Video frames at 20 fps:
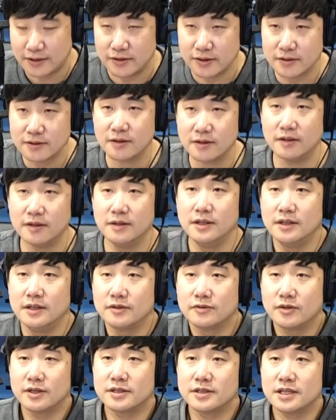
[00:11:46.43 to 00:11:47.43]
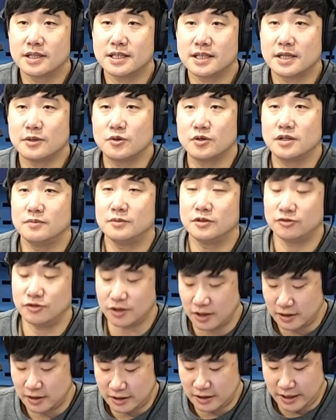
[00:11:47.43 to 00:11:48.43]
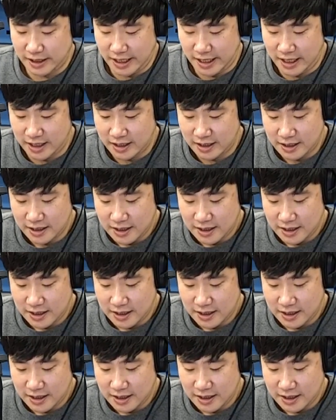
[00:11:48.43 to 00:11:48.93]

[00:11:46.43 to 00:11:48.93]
돼서 굉장히 자존심을 구겼는데